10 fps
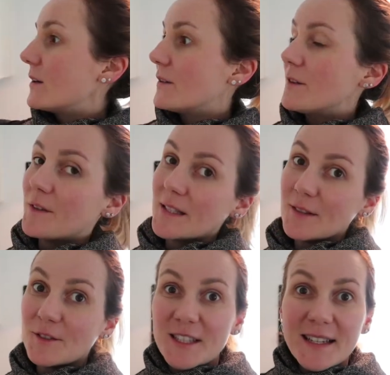Agora eu vou
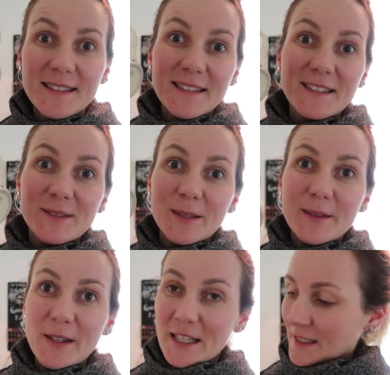fazer um chazinho
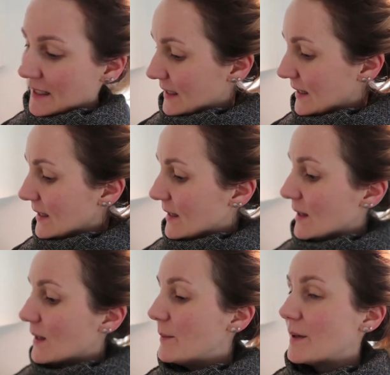para mim,
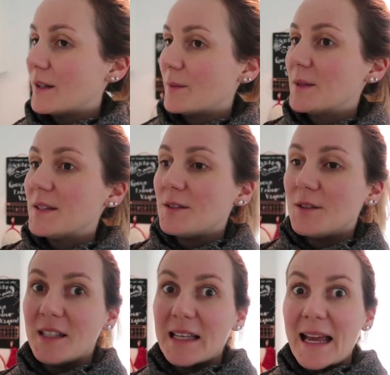porque eu
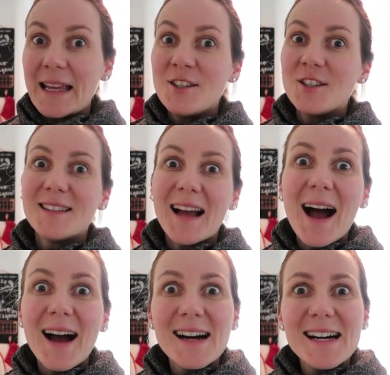preciso ir
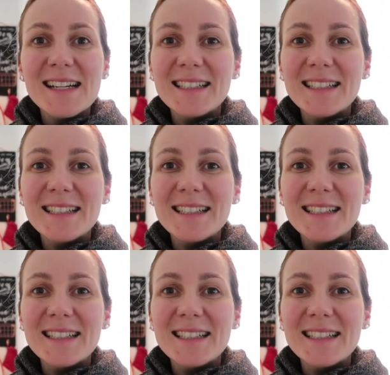editar.